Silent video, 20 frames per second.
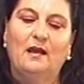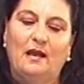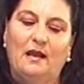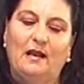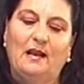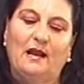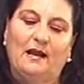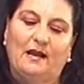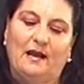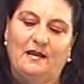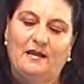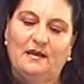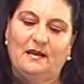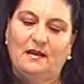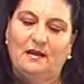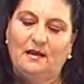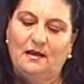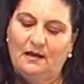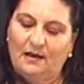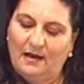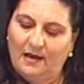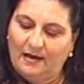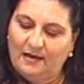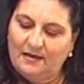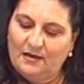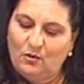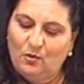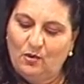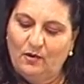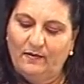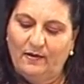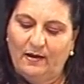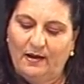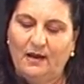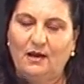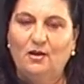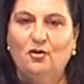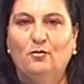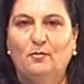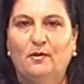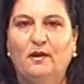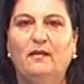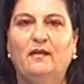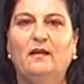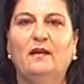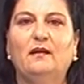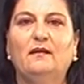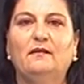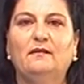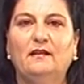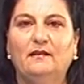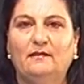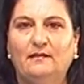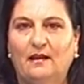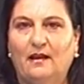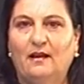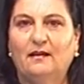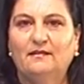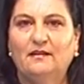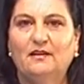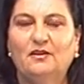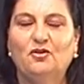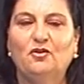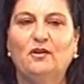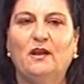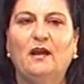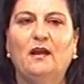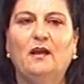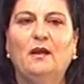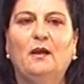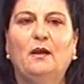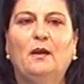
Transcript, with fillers: la calle, la calle nueva, el nombre de, esta señora,